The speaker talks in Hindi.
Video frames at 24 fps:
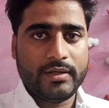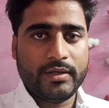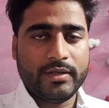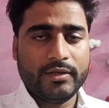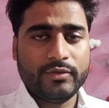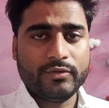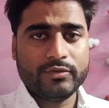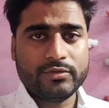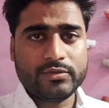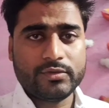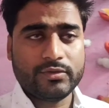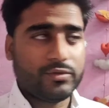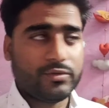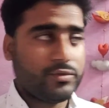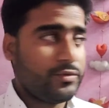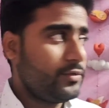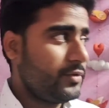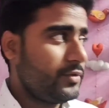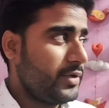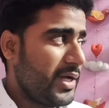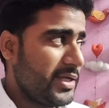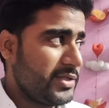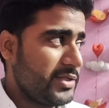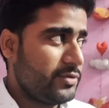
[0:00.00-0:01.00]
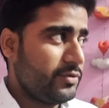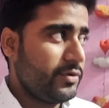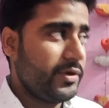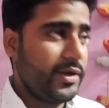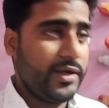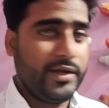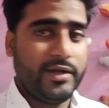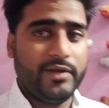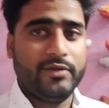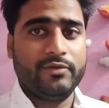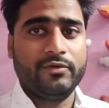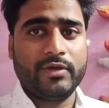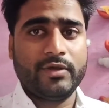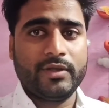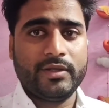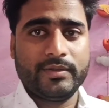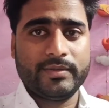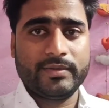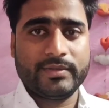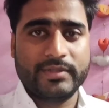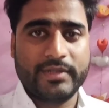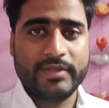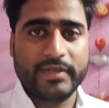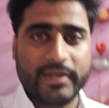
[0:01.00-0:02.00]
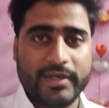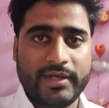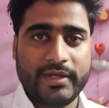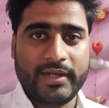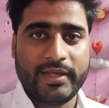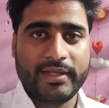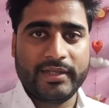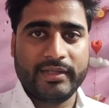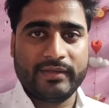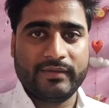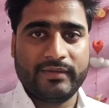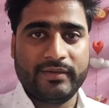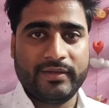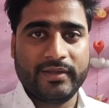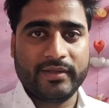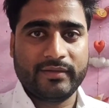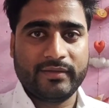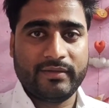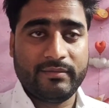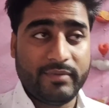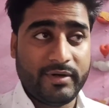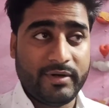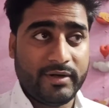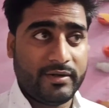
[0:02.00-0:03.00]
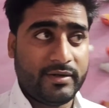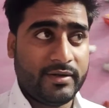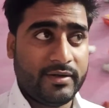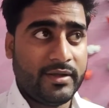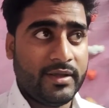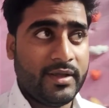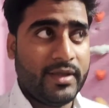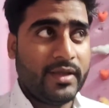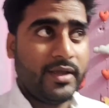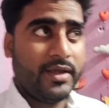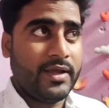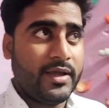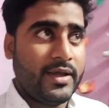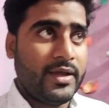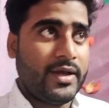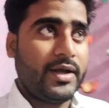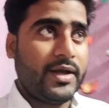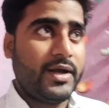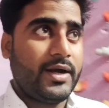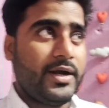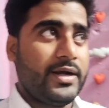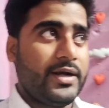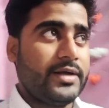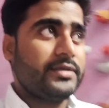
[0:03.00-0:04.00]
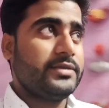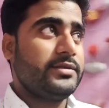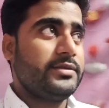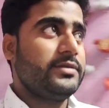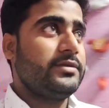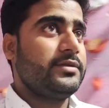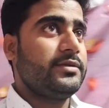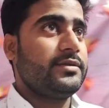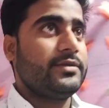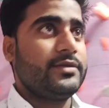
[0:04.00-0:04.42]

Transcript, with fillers: ठीक है दोस्तों तो आज तो रेडी होके बस निकलना ही है सीधा सा बट आज